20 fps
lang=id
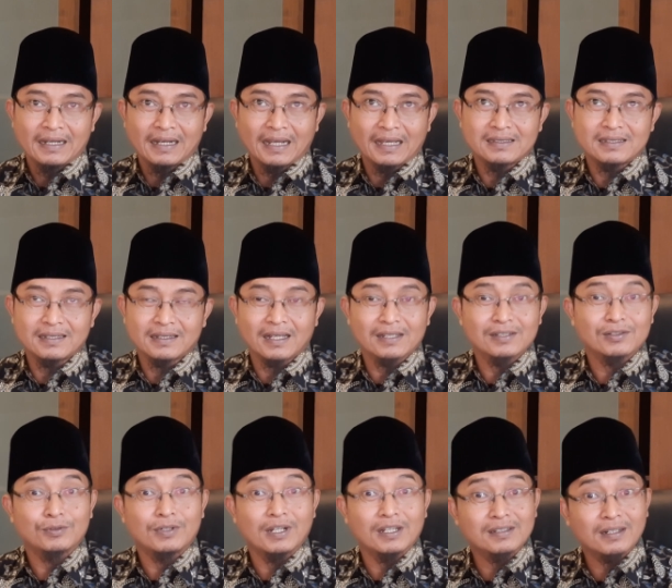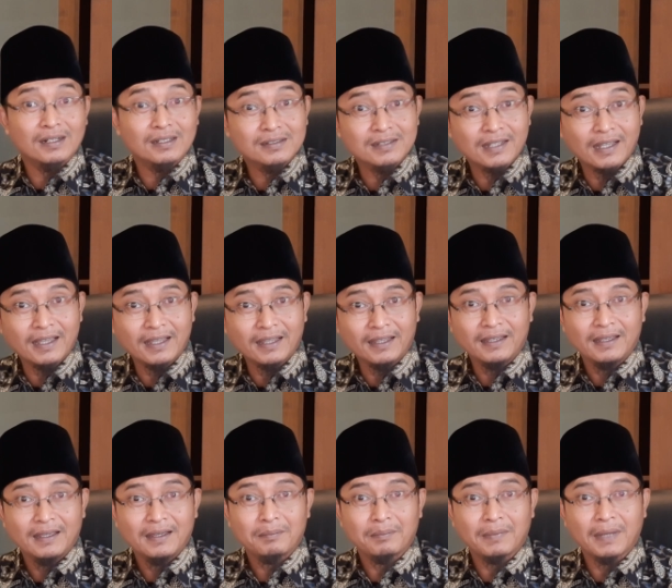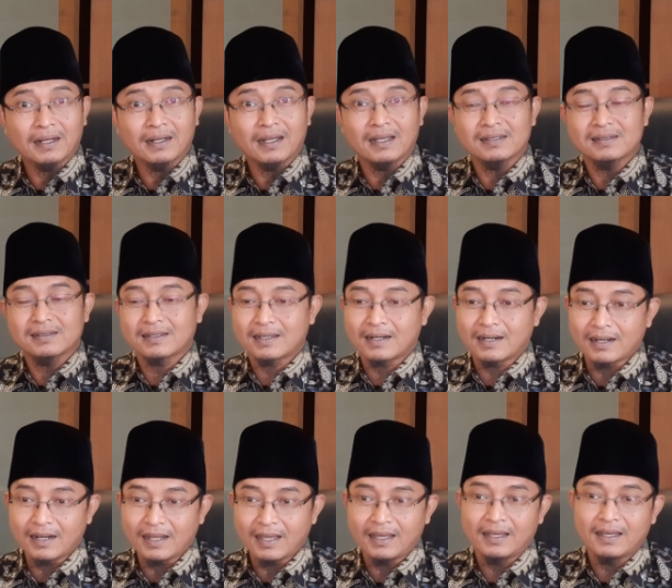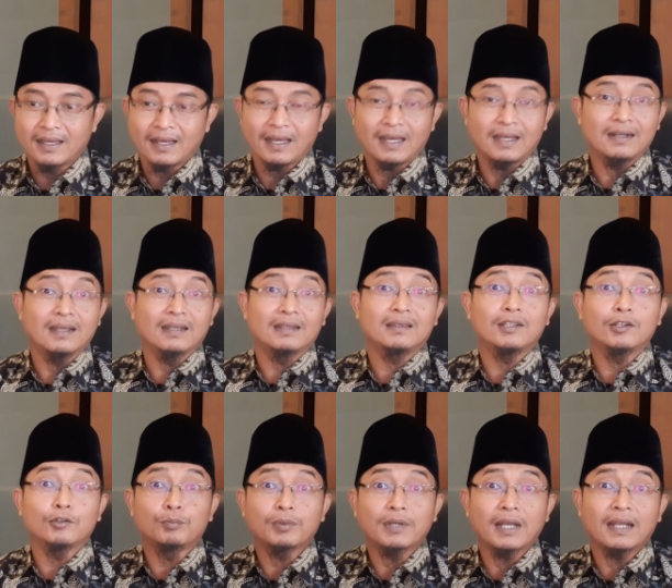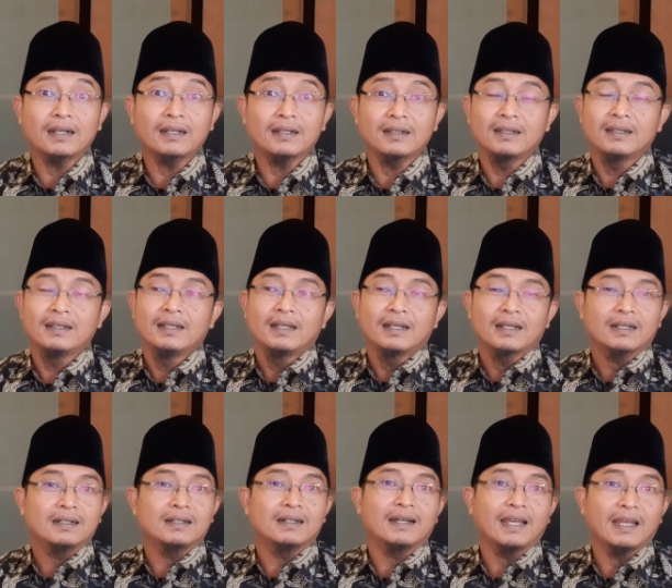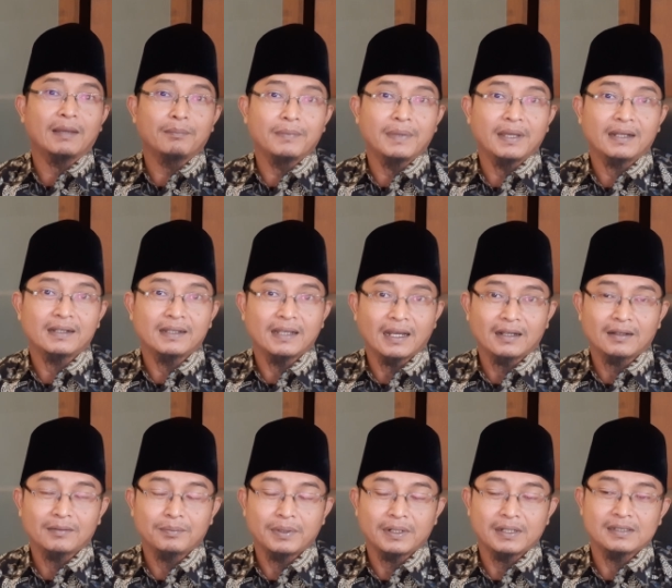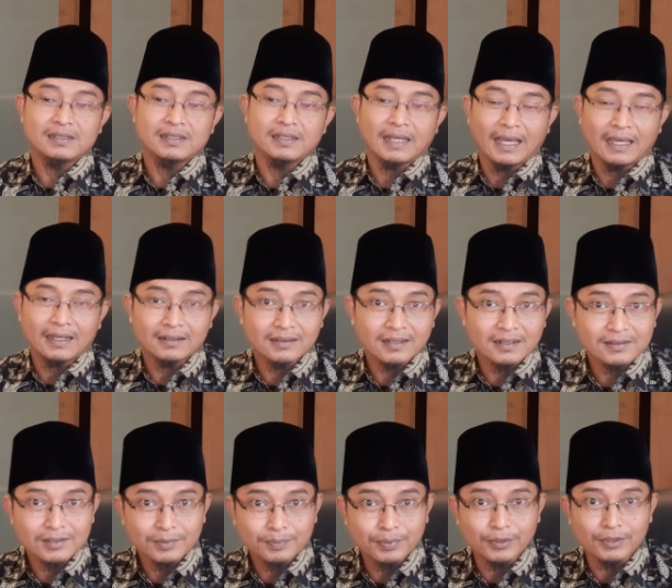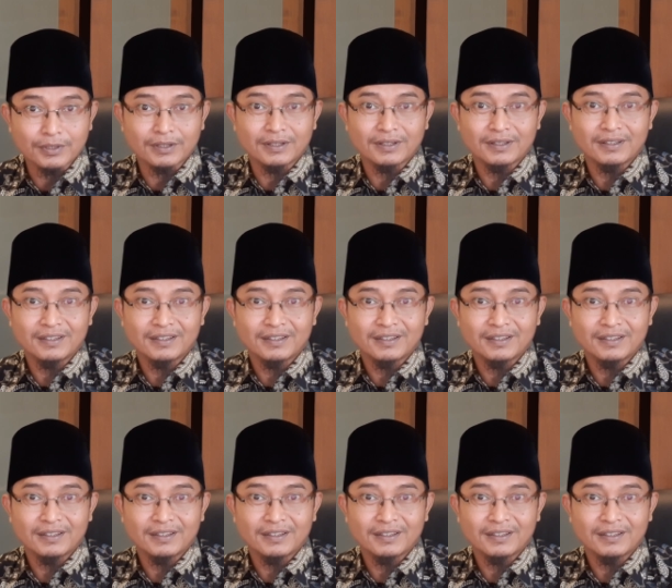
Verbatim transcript: Nah, jika sudah selesai, maka segeralah Anda tiupkan ke ember yang berisi air tersebut.